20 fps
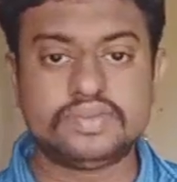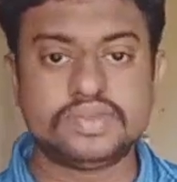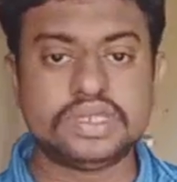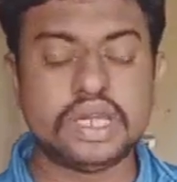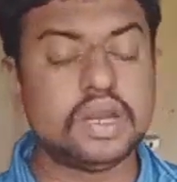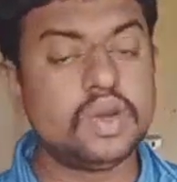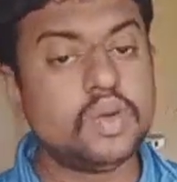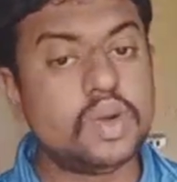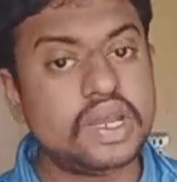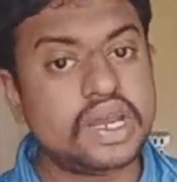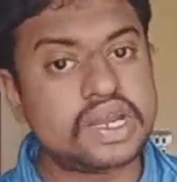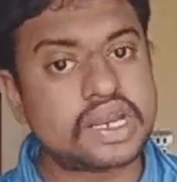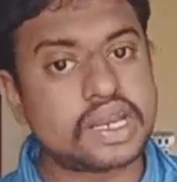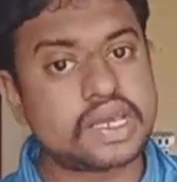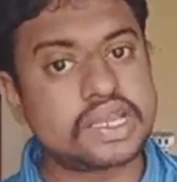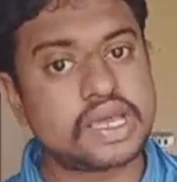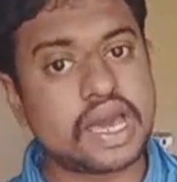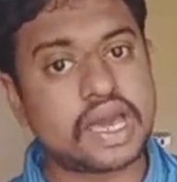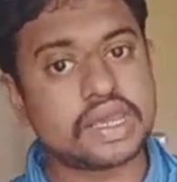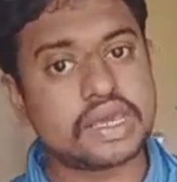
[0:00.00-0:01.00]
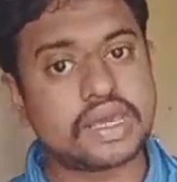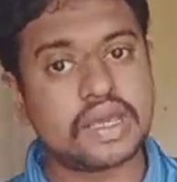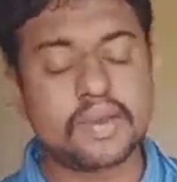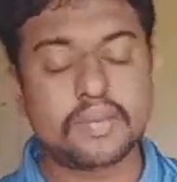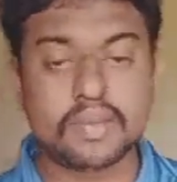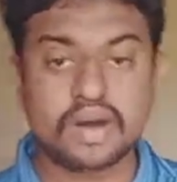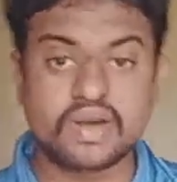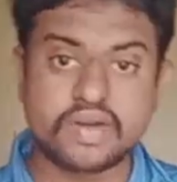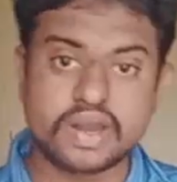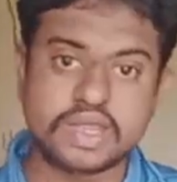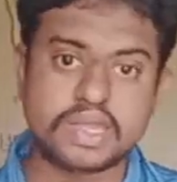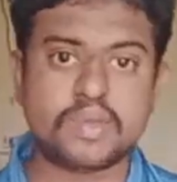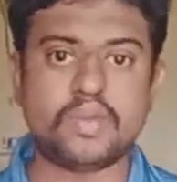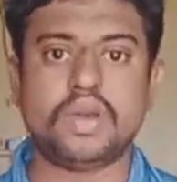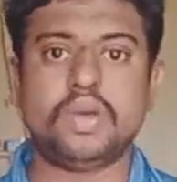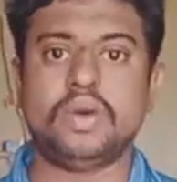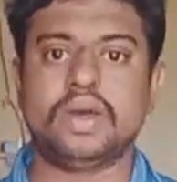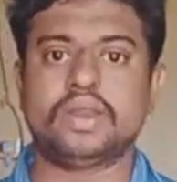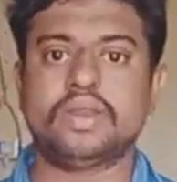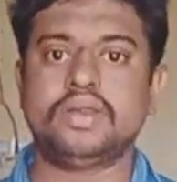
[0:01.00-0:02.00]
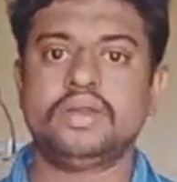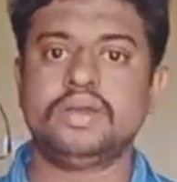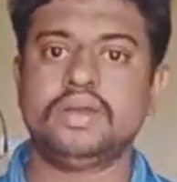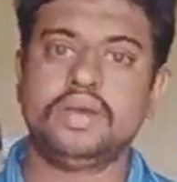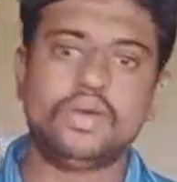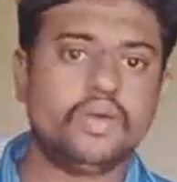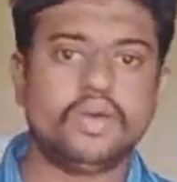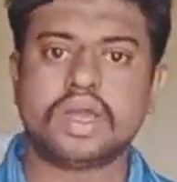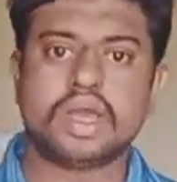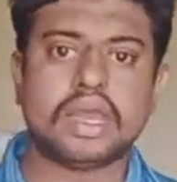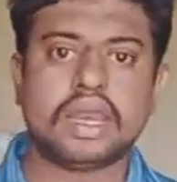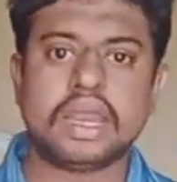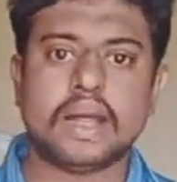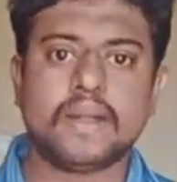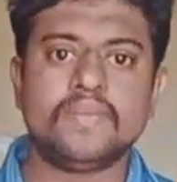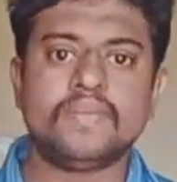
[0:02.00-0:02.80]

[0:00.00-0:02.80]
நன்னூல் ஏற்றியது யார் பவனந்தி முனிவர் ஓகேங்களா